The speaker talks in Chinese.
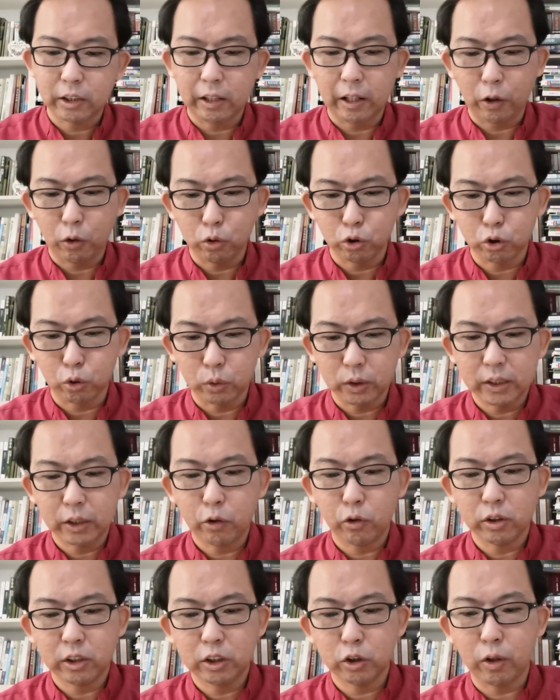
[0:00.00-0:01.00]
能够从这
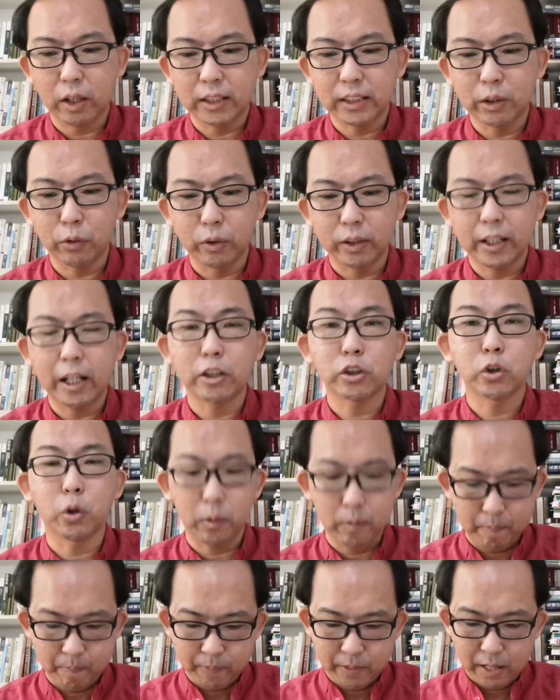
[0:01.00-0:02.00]
个这段经文当
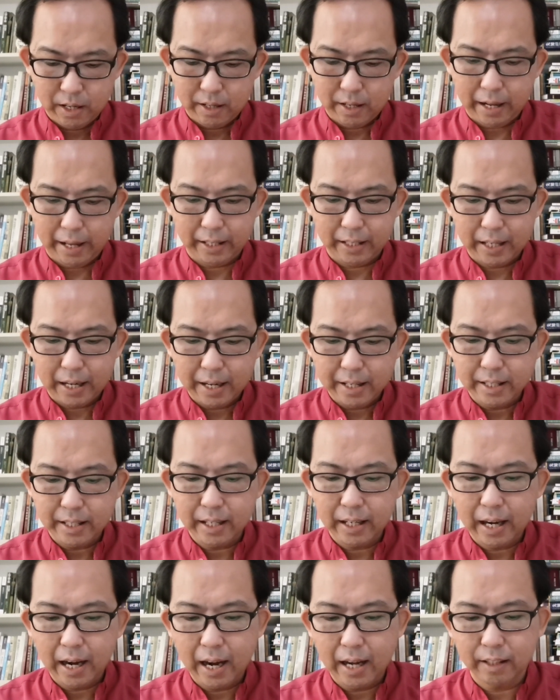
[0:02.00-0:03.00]
中来看
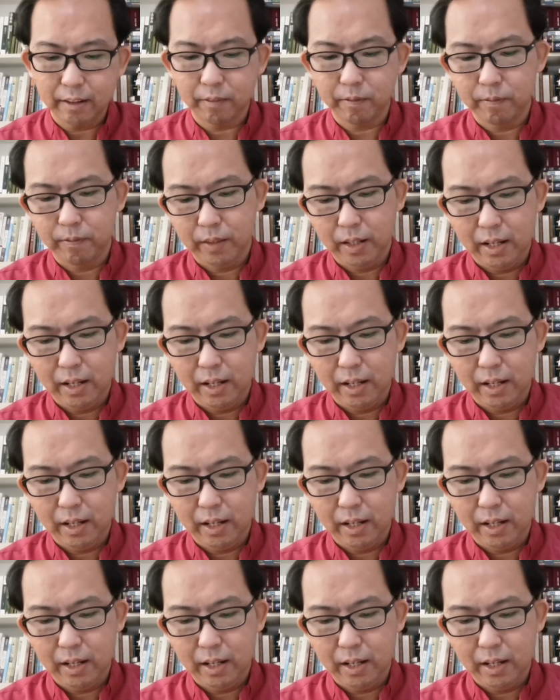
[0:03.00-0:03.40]
一看